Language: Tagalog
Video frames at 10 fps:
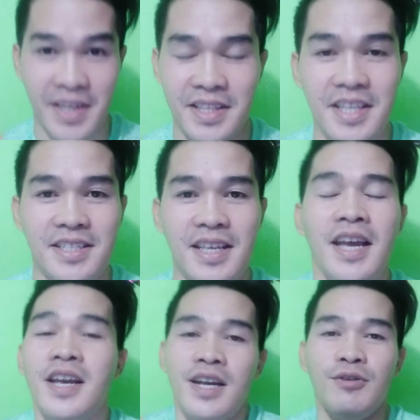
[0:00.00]
artista.
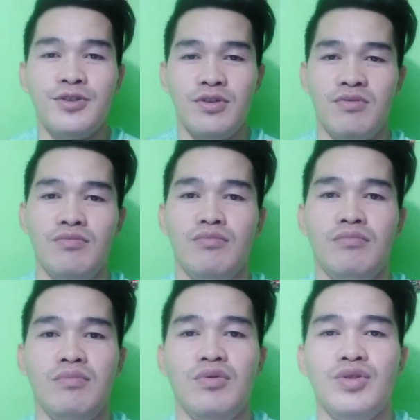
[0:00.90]
Gustong
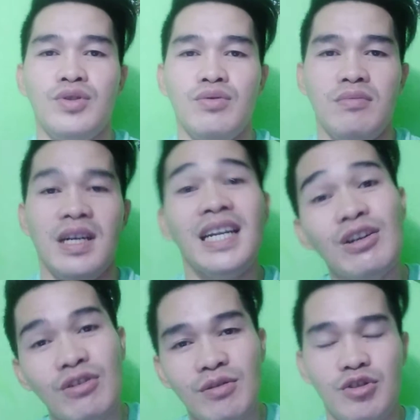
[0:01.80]
gustong
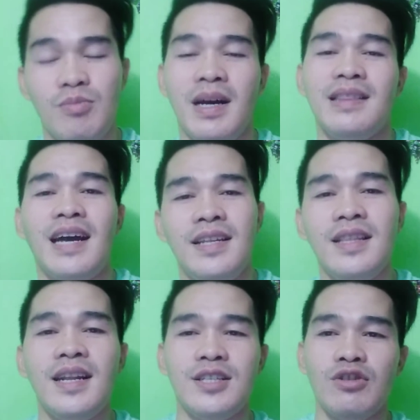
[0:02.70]
ganoon, gusto mga talent
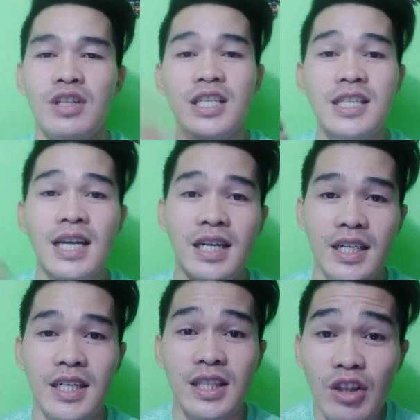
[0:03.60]
nila. So this is our
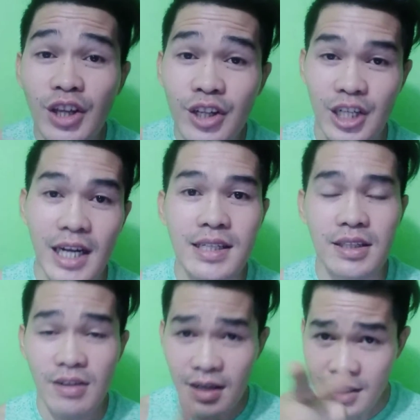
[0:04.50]
ito na yung
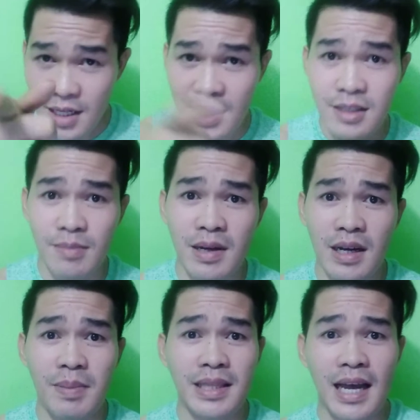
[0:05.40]
chance. Ito na yung chance sa mga
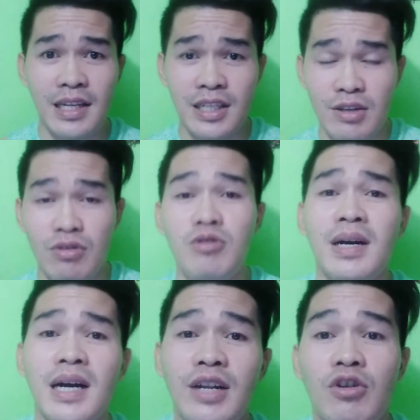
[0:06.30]
kabataan diyan, oh, yung
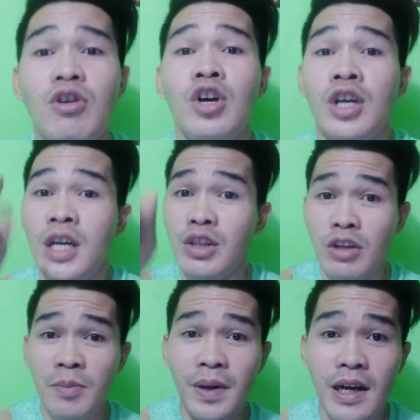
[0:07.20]
mga ano, ito
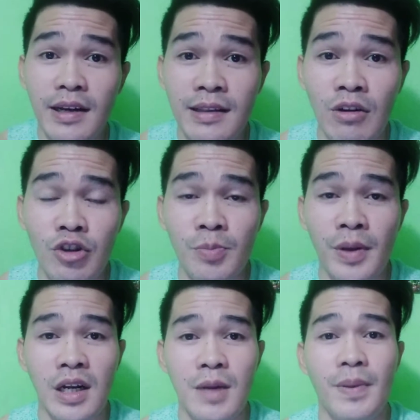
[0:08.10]
na yung pagkakataon niyo
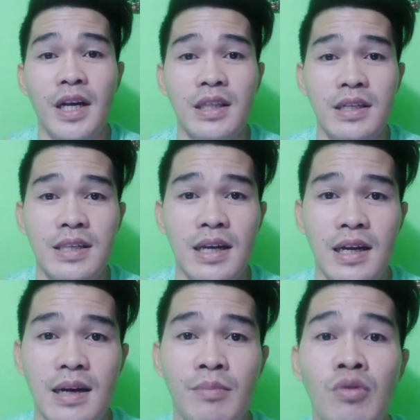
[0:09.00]
para ipakita
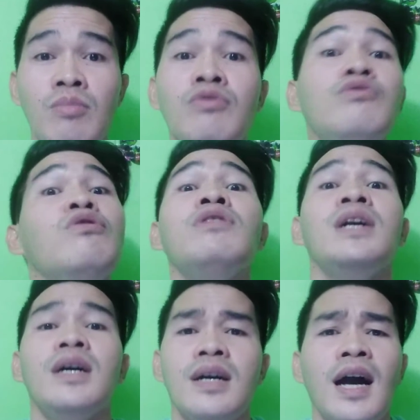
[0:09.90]
sa buong mundo
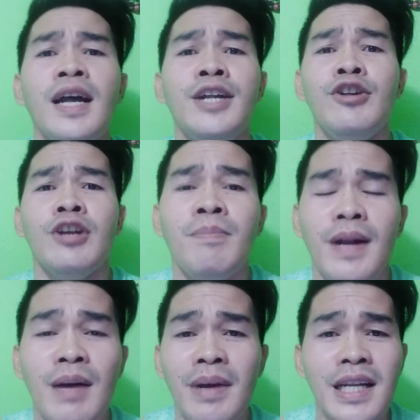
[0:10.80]
na kaya niyo rin
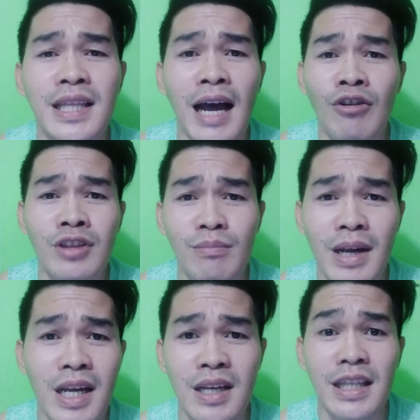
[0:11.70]
pala may natagong
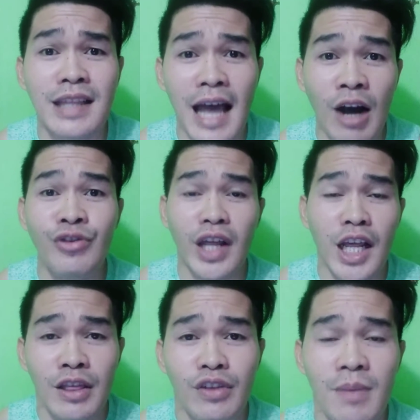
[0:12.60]
may natatagong
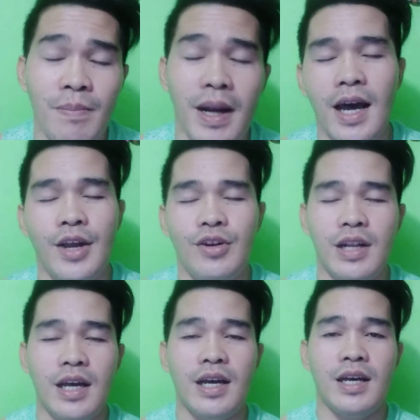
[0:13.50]
talento din pala kayo
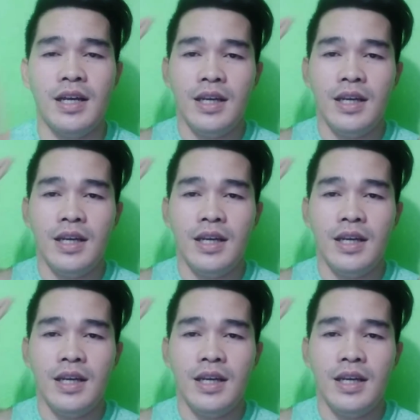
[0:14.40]
na